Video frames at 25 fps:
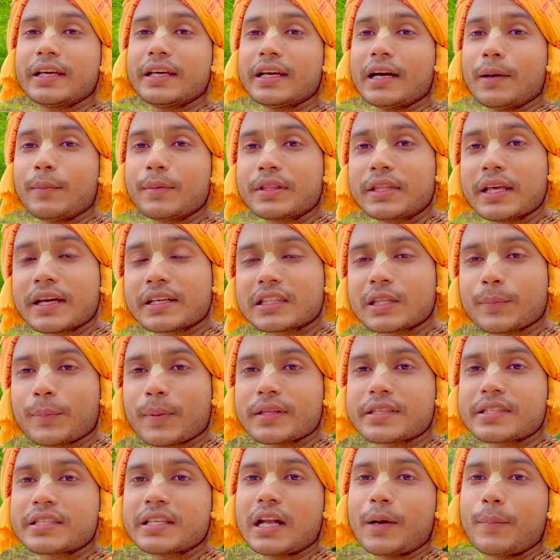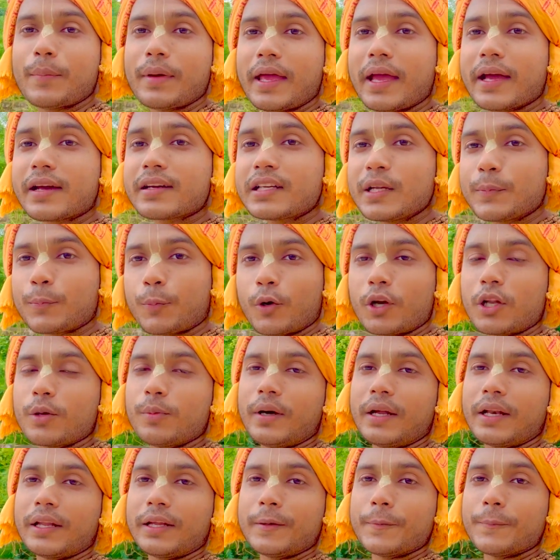আমি দেখতে পাচ্ছিলাম একটি
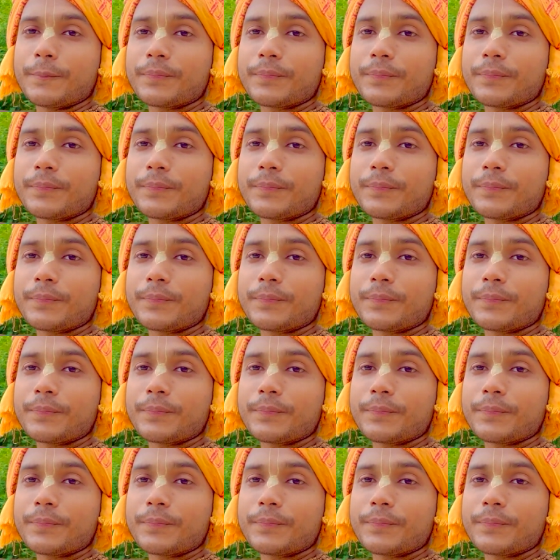পরিবারে